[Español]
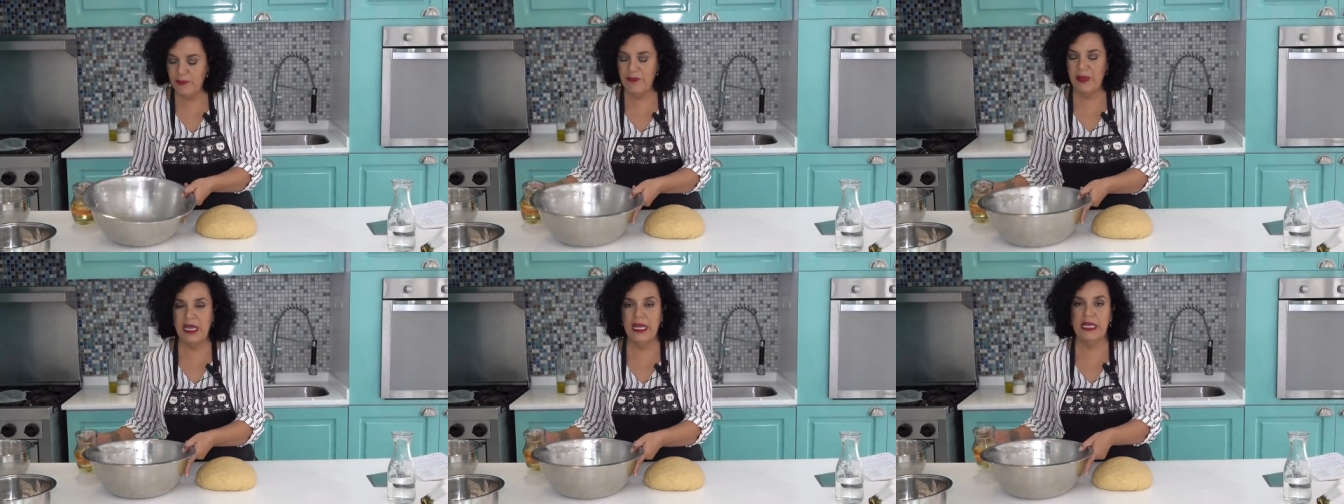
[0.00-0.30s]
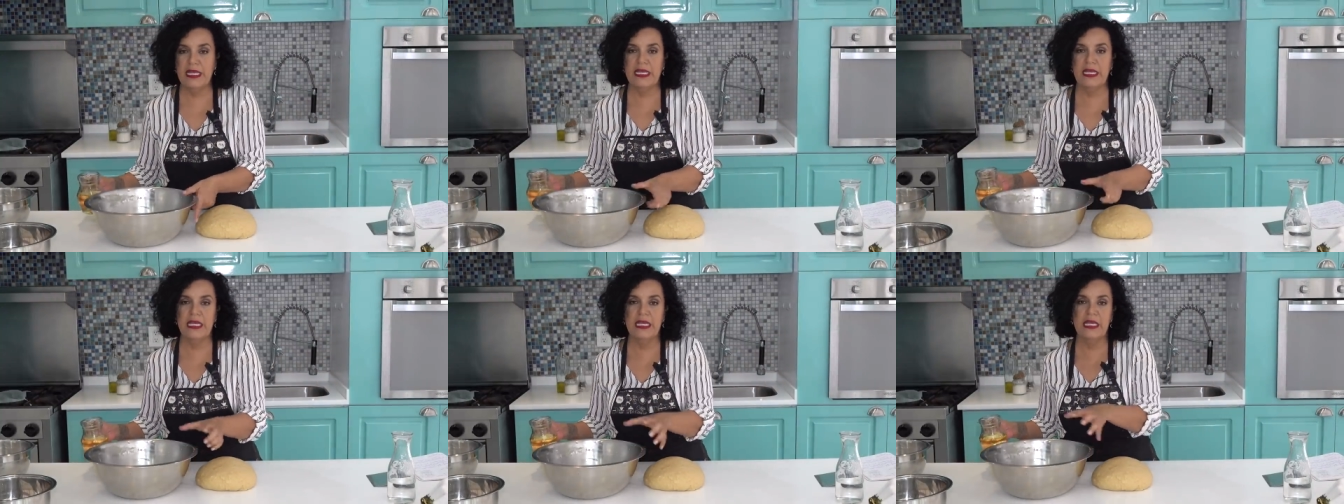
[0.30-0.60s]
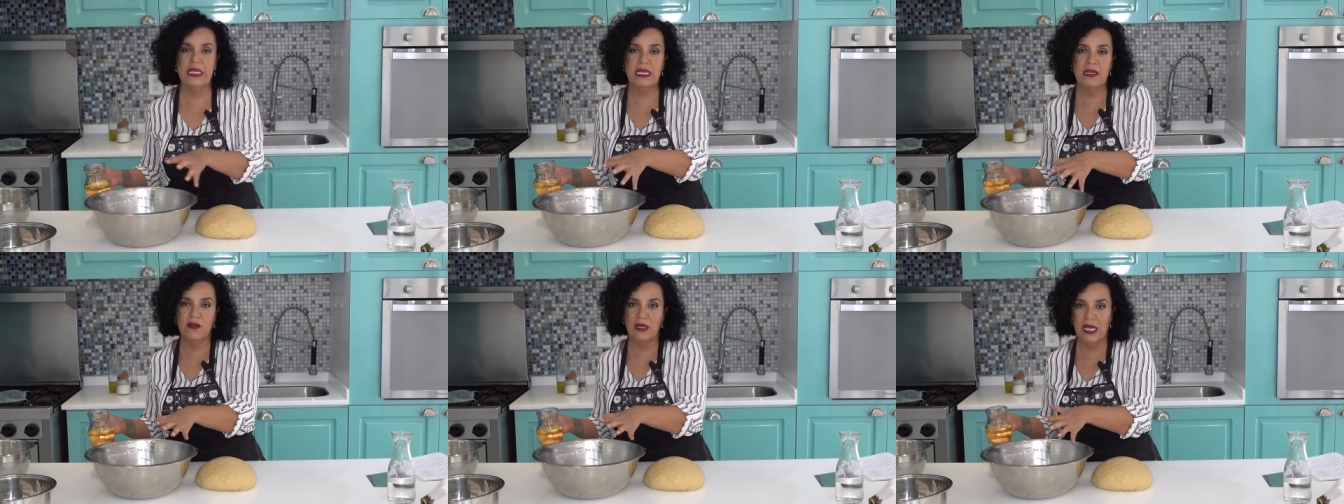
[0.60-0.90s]
para
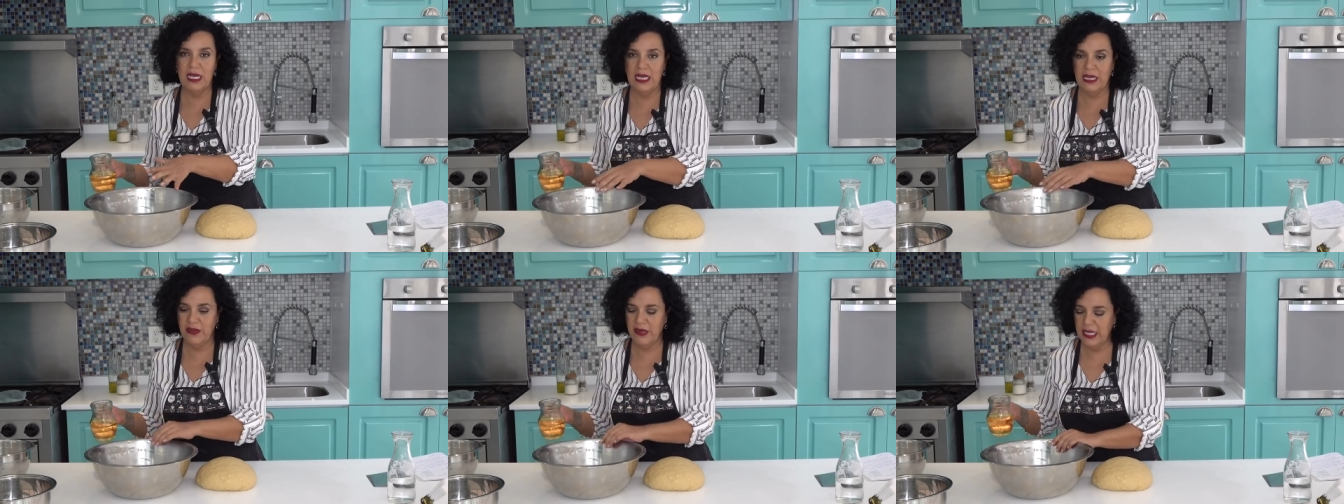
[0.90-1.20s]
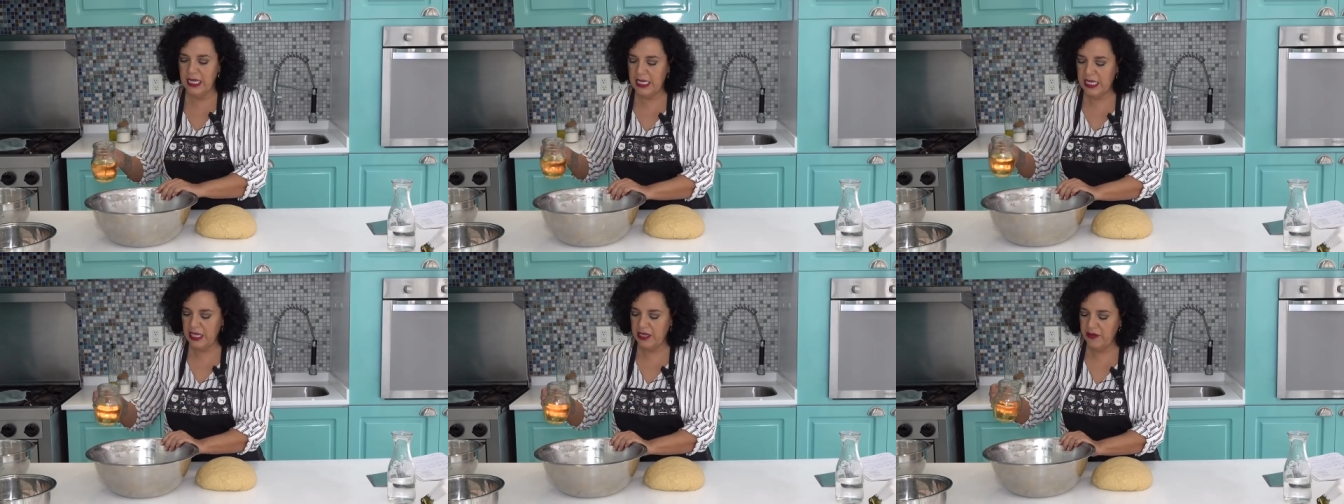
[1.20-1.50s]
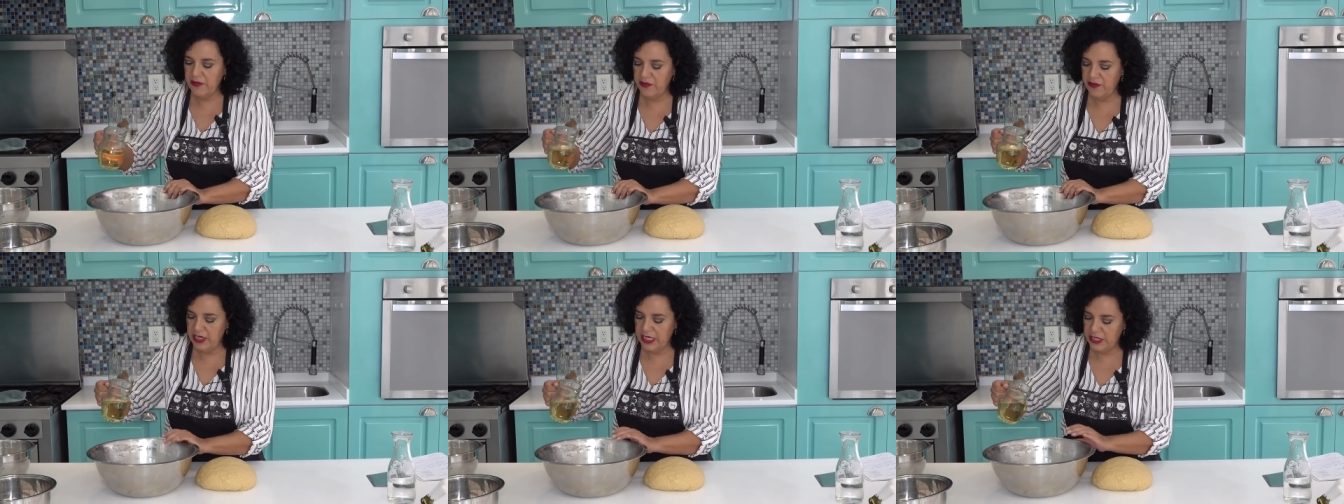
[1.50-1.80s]
que a la hora que
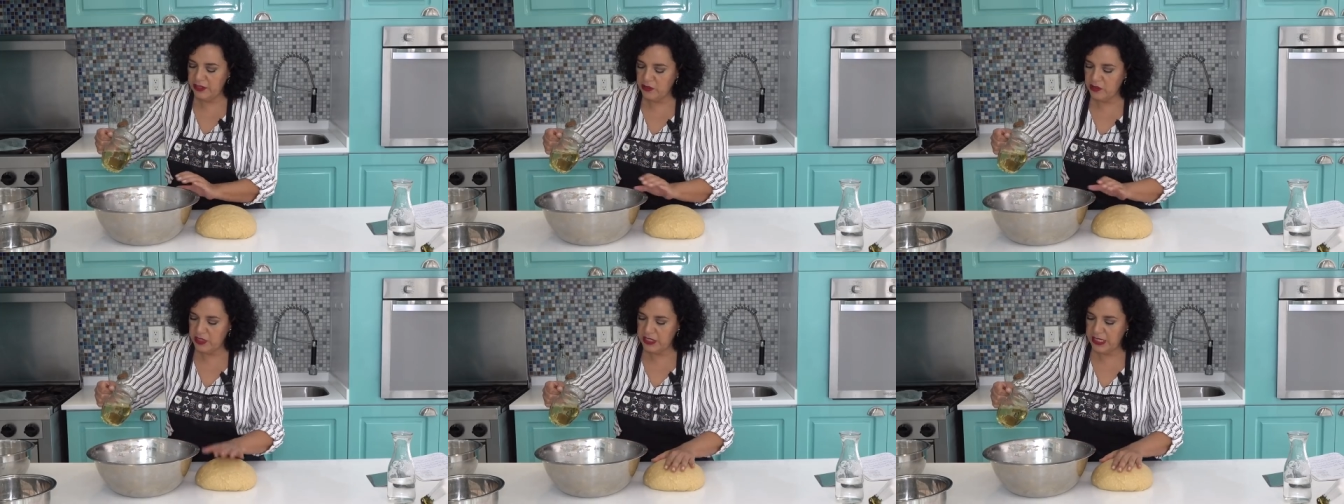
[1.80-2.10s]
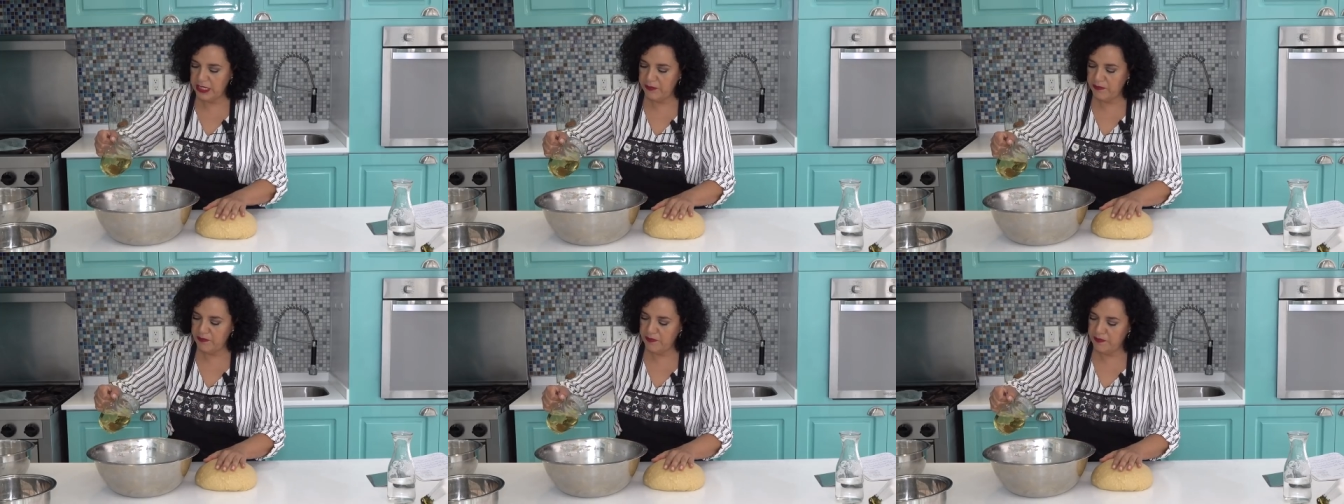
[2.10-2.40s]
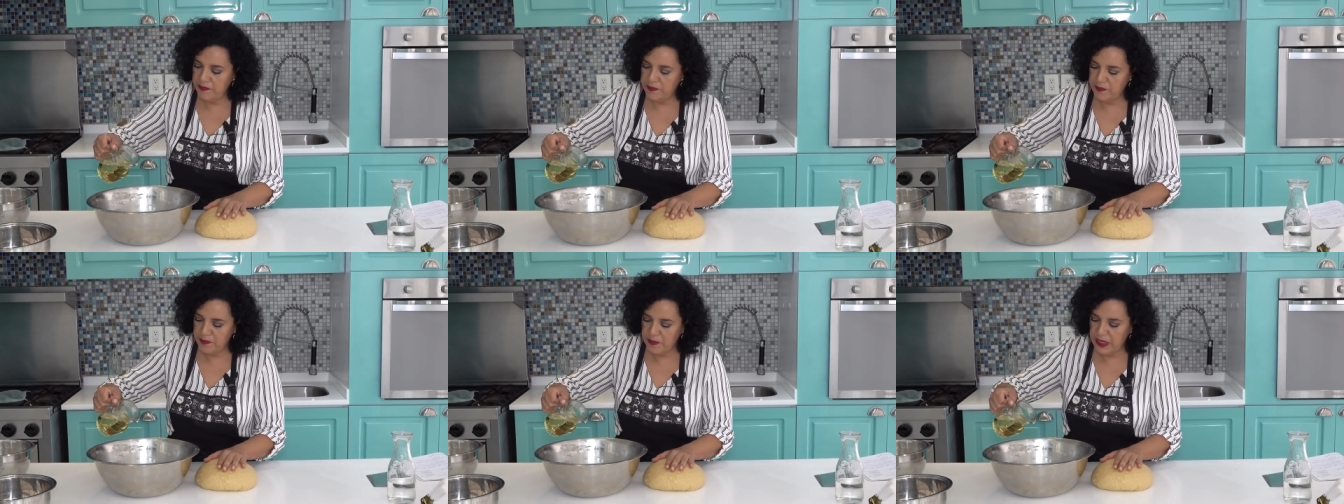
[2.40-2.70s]
infle no se
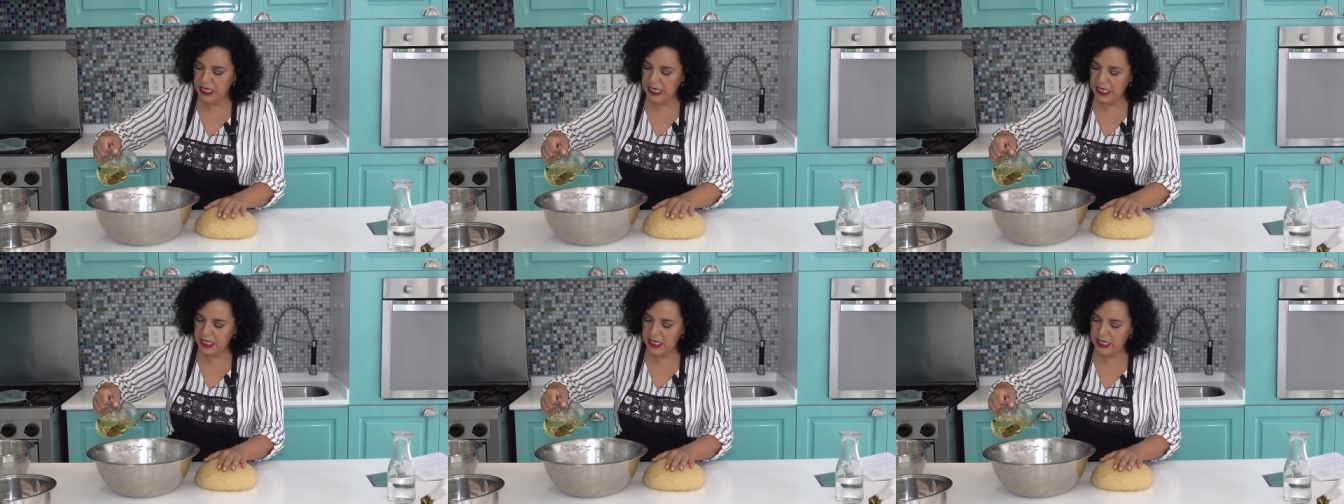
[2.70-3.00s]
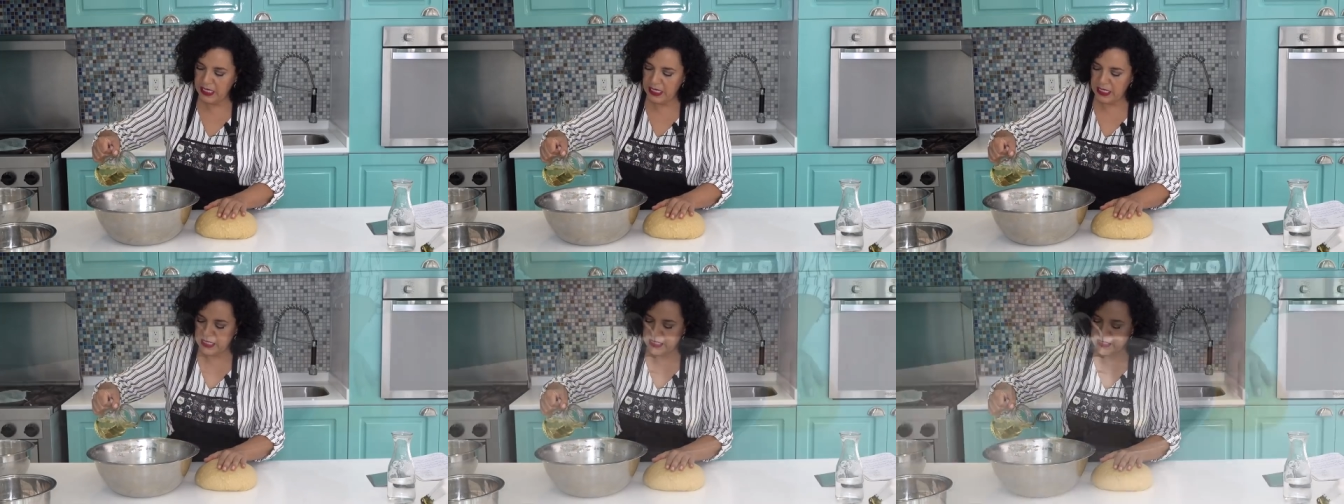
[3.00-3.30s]
pegue